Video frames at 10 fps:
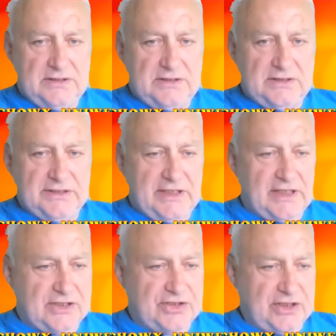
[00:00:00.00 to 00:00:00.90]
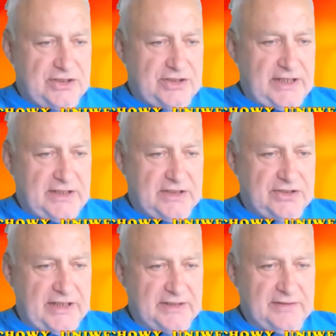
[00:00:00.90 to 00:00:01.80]
I H6 daje
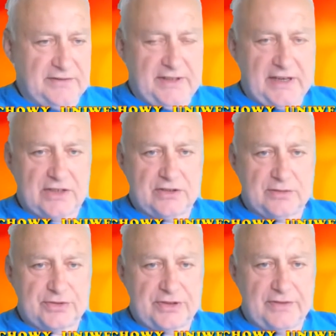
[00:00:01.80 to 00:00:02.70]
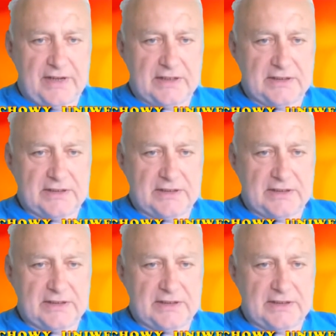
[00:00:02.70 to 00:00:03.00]
czarnym wyraźną przewagę.